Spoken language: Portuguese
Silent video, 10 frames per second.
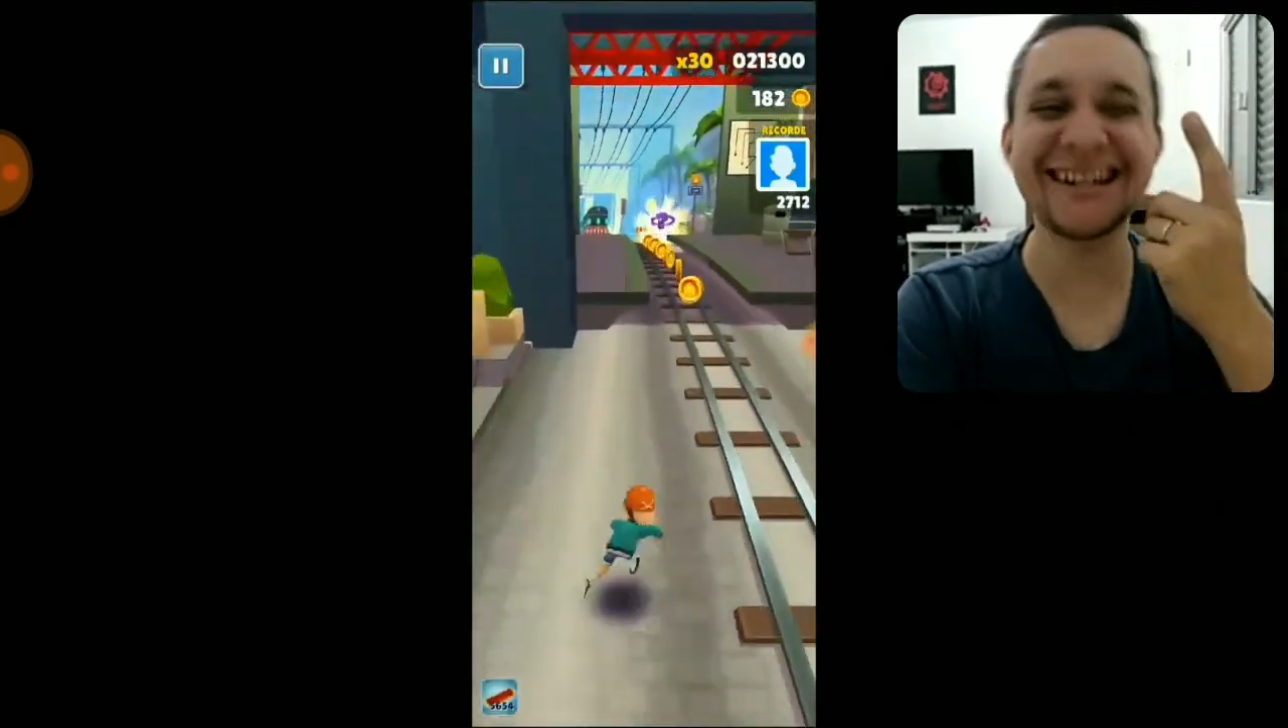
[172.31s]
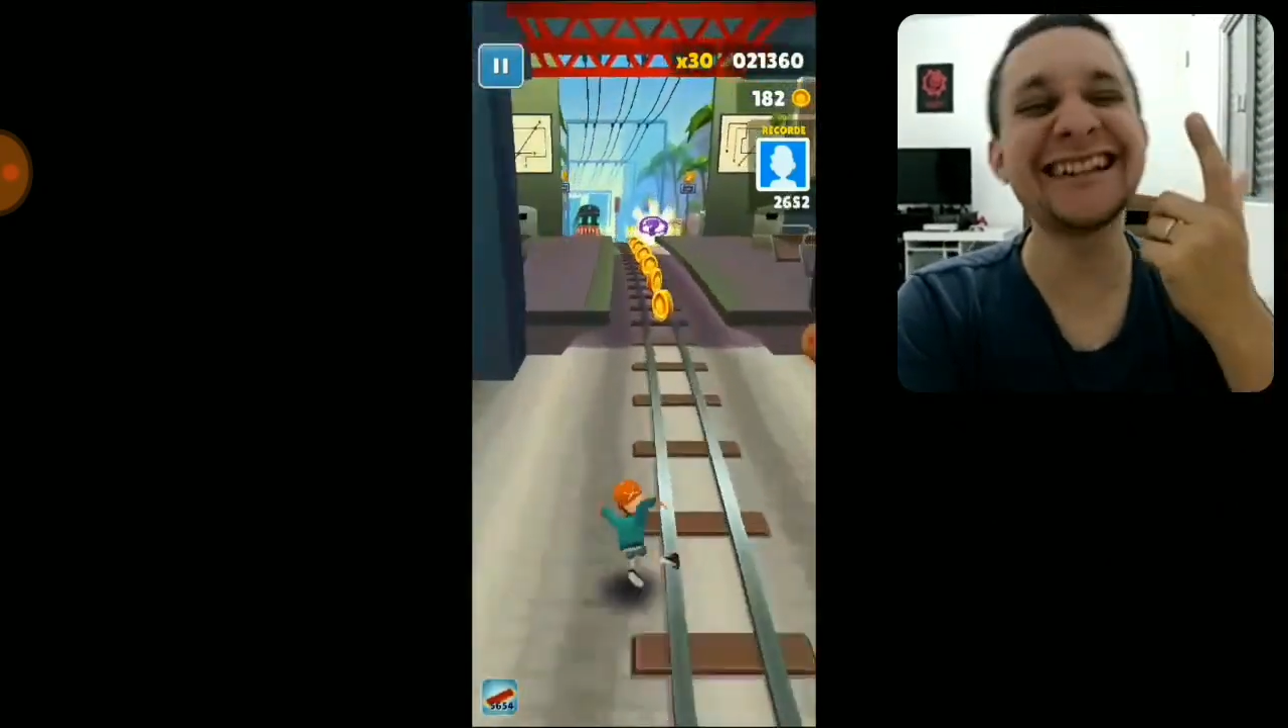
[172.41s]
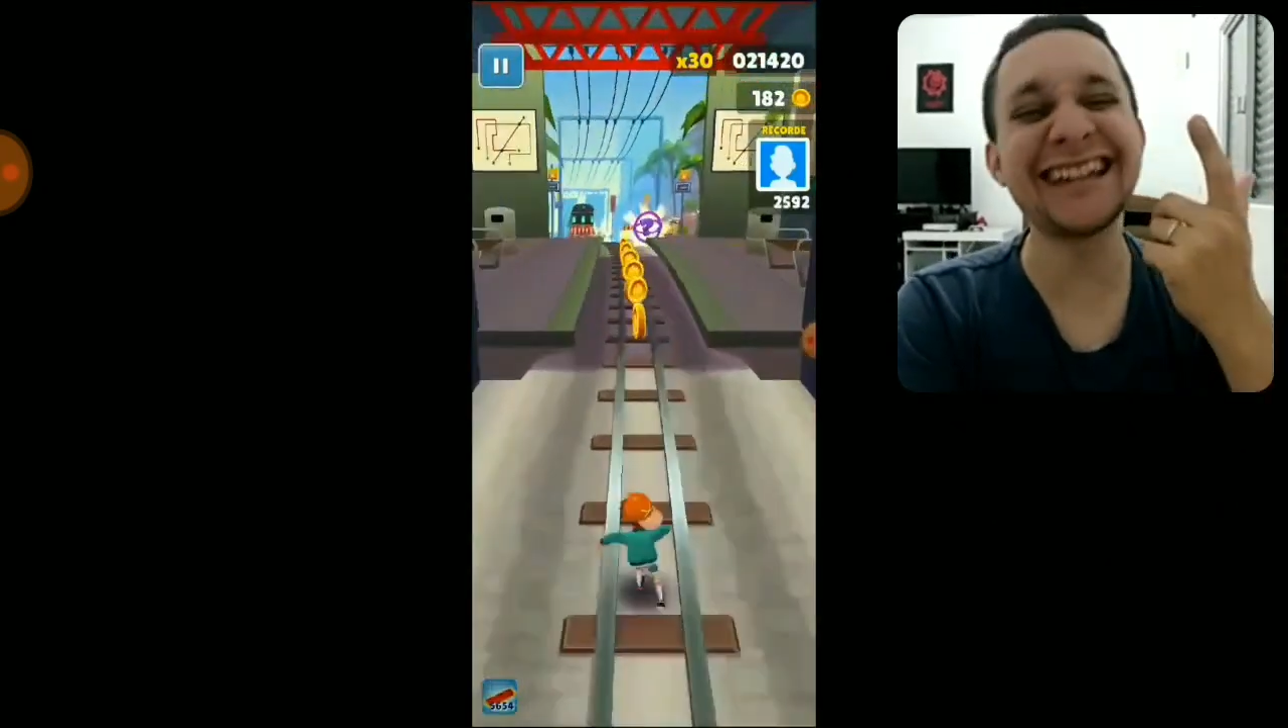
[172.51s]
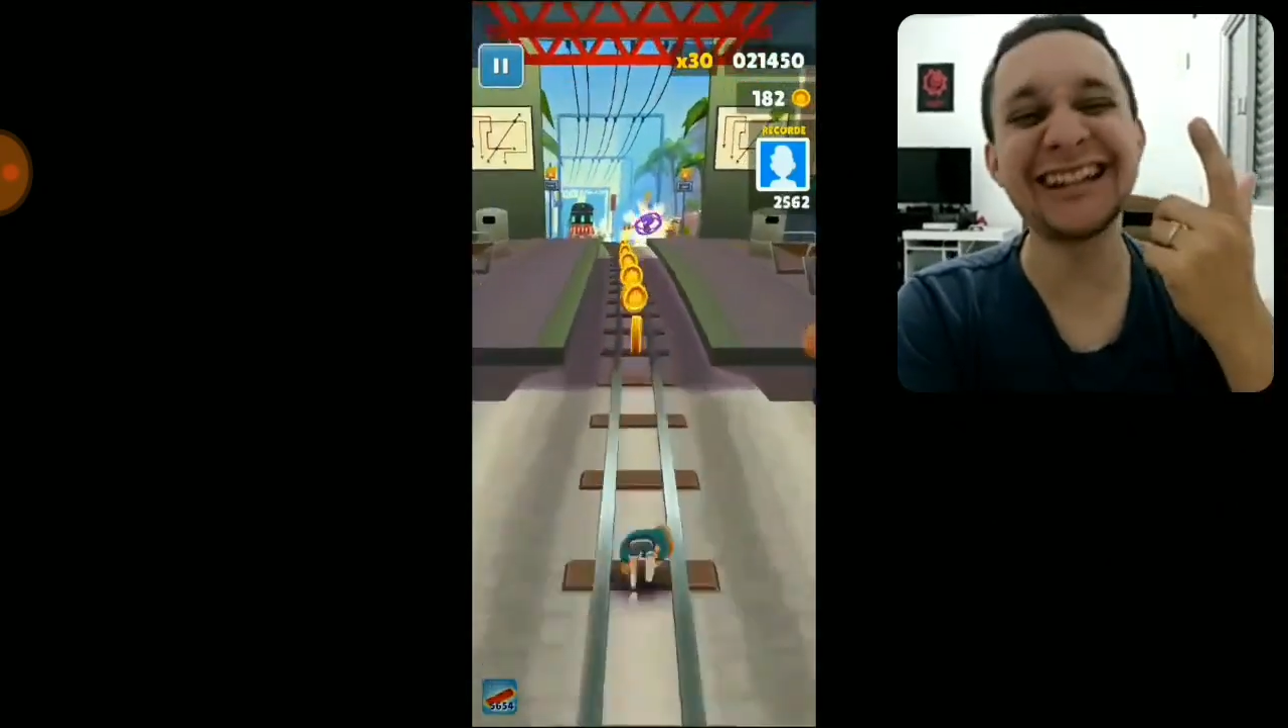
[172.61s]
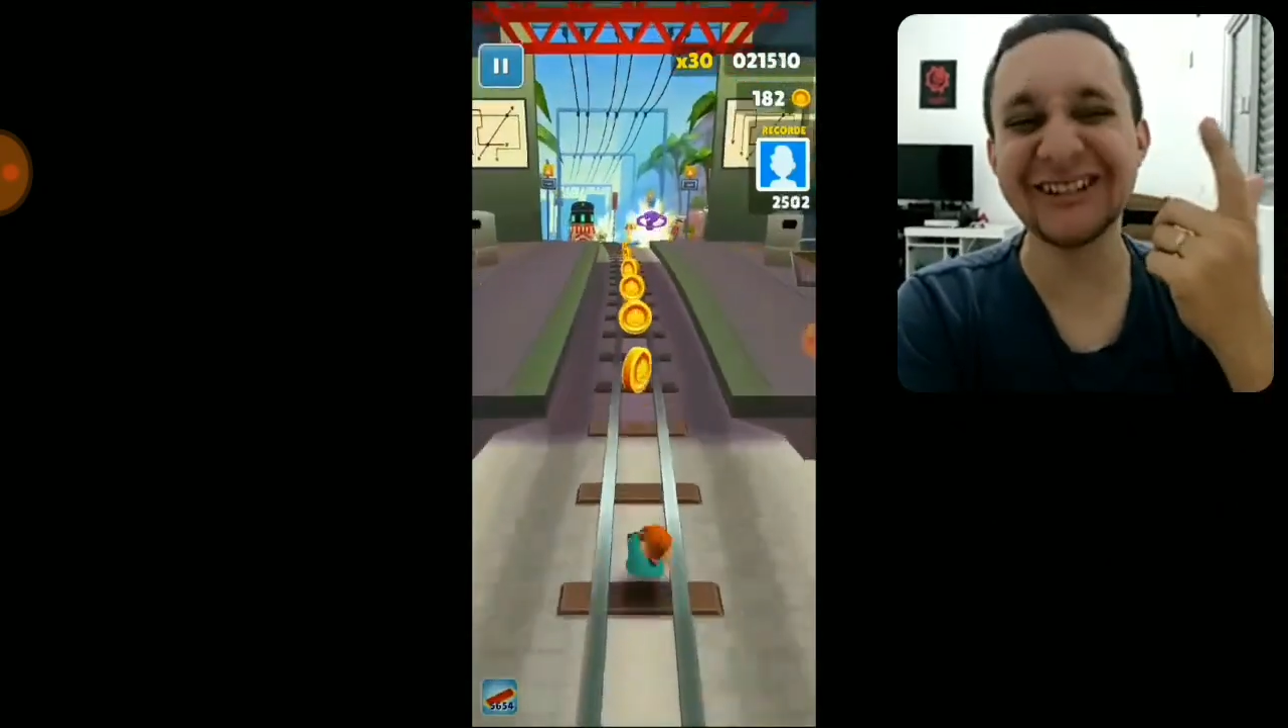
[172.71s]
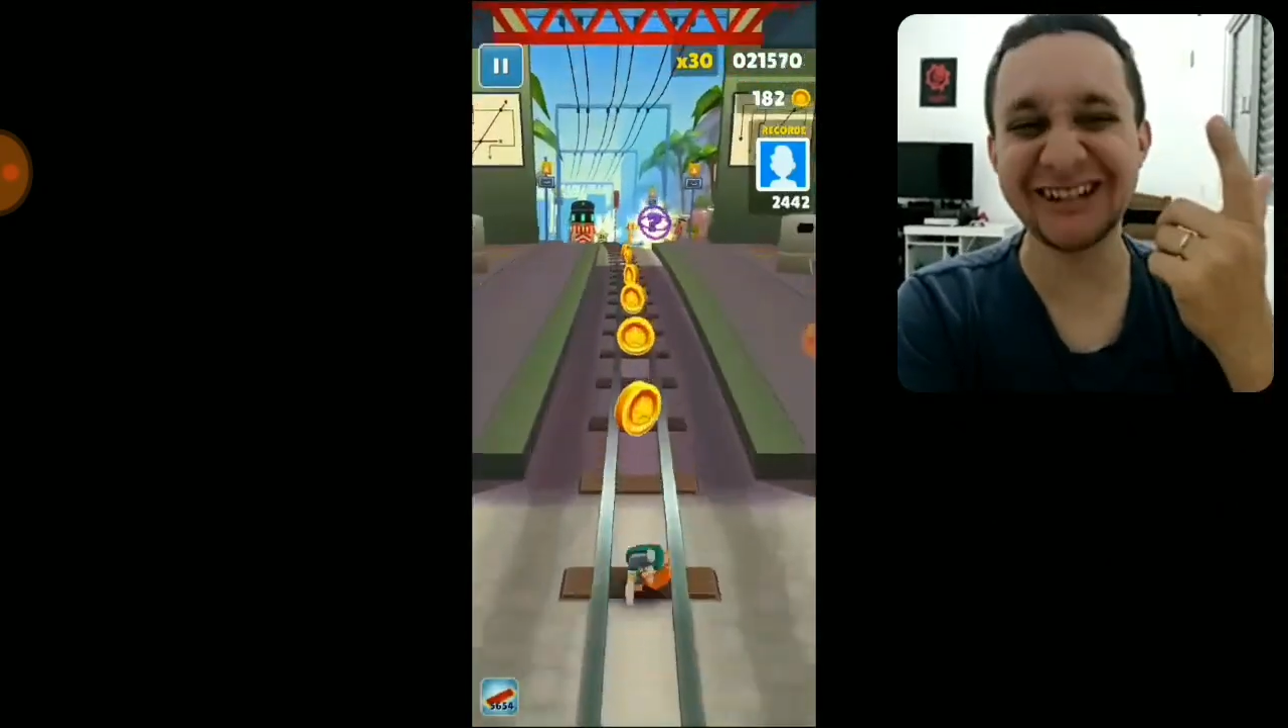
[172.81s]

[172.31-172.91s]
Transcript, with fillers: já entendeu